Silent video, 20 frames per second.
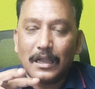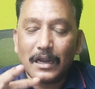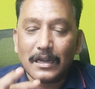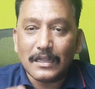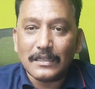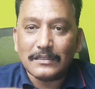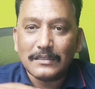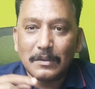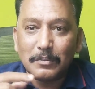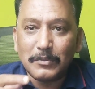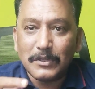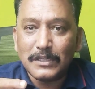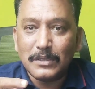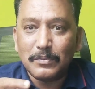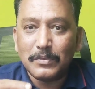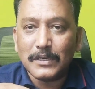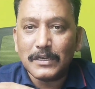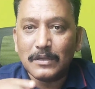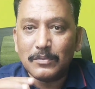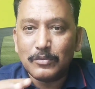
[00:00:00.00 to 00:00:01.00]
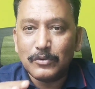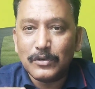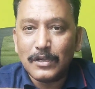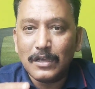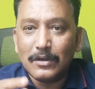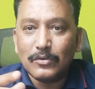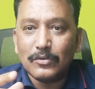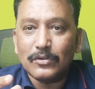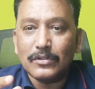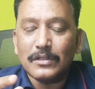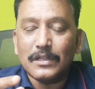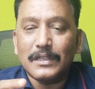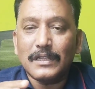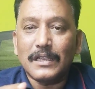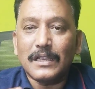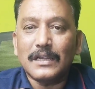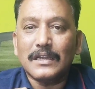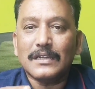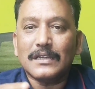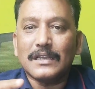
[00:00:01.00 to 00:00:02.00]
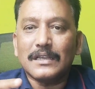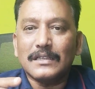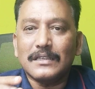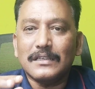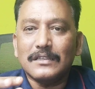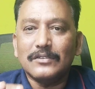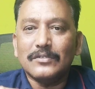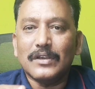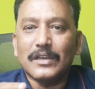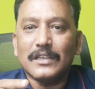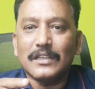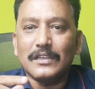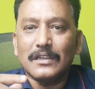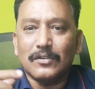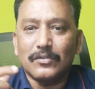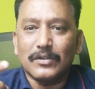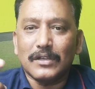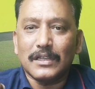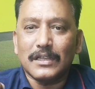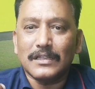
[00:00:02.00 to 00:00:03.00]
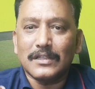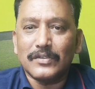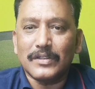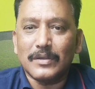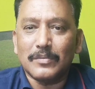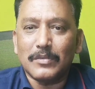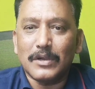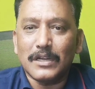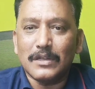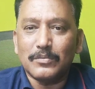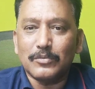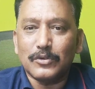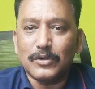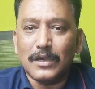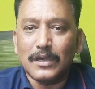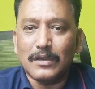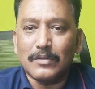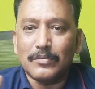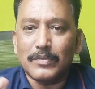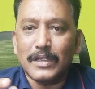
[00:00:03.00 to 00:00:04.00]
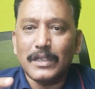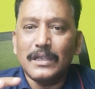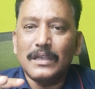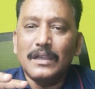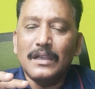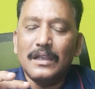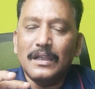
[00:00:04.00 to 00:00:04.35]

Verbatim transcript: ஆனால் சம்மந்தப்பட்ட புகார் கொடுத்த ஏன்ட்ட இது வரைக்கும் அவங்க எந்த விதமான புகாருமே